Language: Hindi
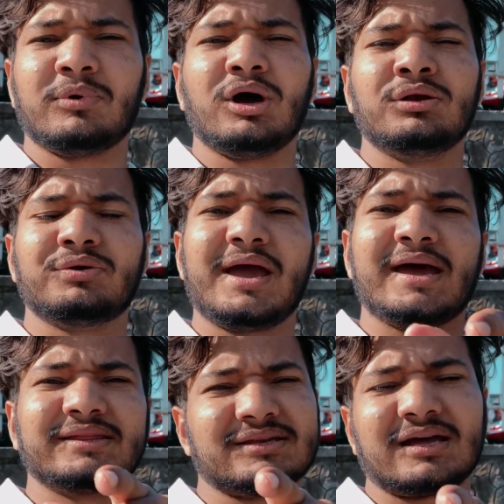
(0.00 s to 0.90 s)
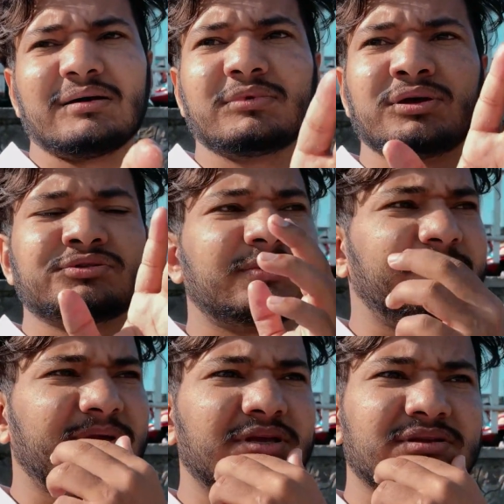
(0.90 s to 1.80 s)
बॉल हुआ है हैदर साहब ने उस पर
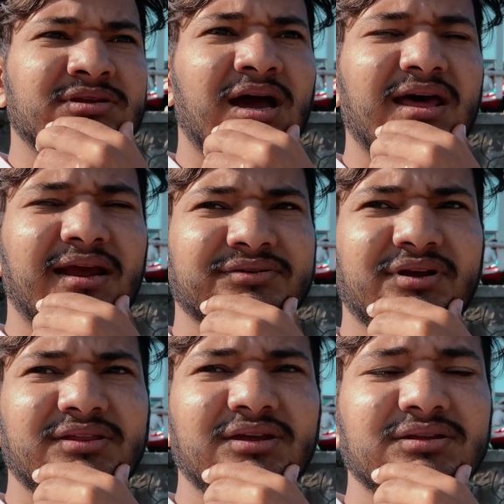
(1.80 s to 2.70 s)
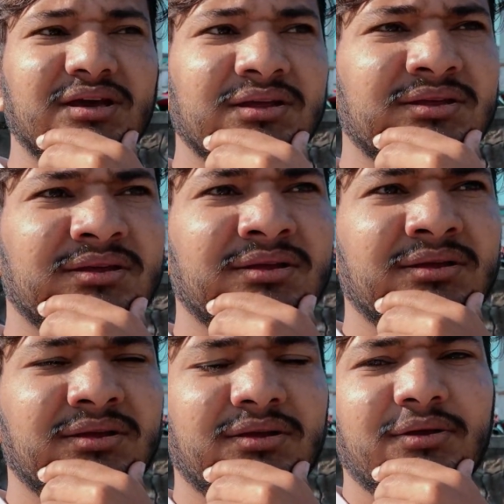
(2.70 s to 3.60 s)
भी चार एक्स्ट्रा दे दिया
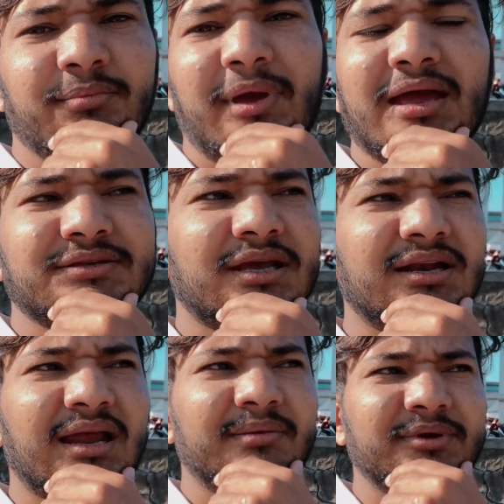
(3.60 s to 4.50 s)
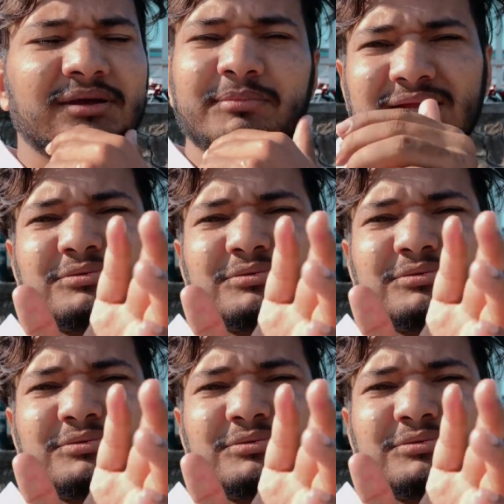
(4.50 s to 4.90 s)
मैच चल रहा है अभी मैं